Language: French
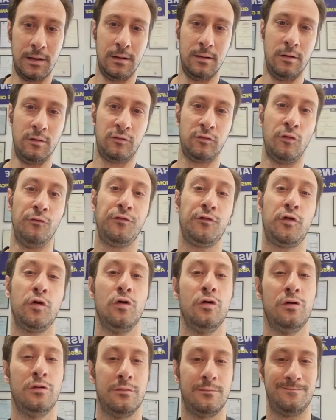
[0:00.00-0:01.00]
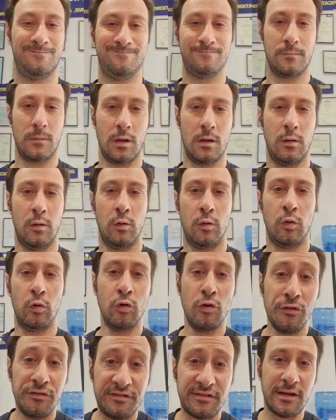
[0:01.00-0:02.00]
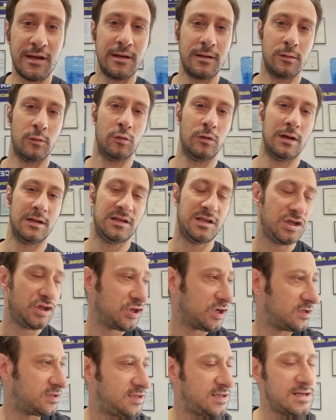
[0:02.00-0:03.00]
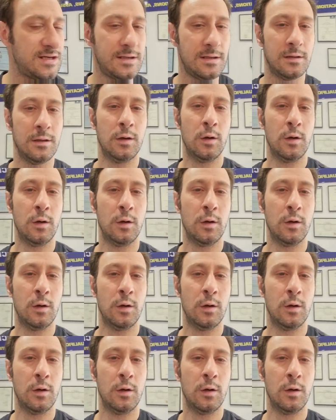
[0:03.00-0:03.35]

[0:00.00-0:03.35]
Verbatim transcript: Sauf que, on le sait, on l'a déjà dit,